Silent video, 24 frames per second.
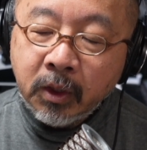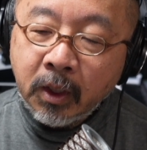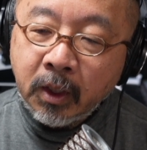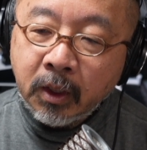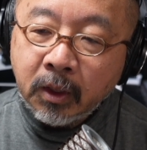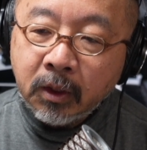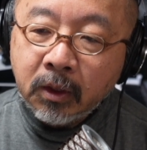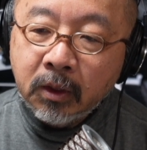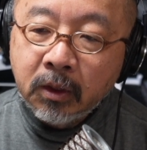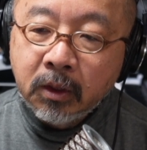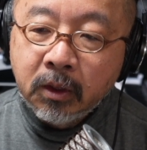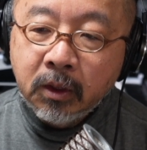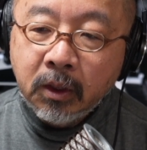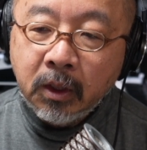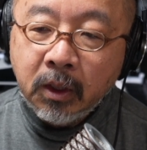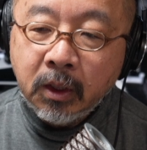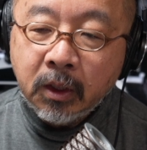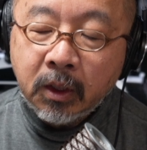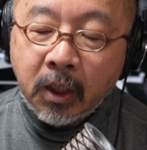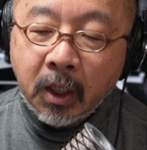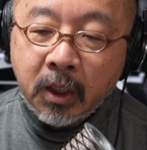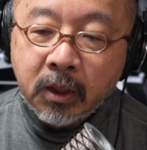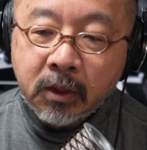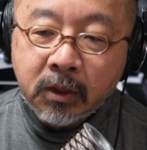年
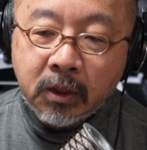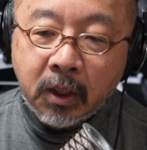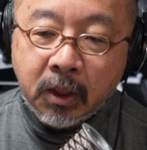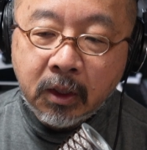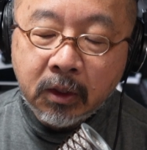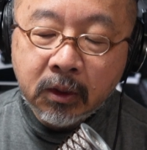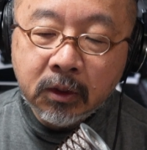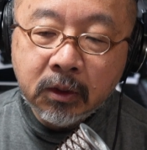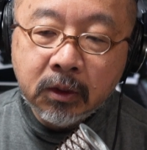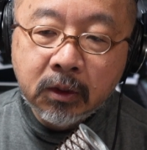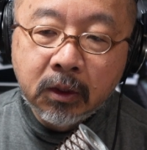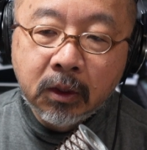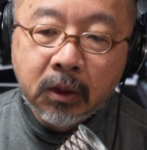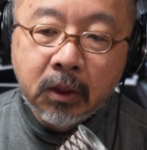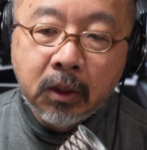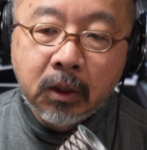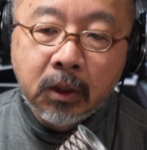解散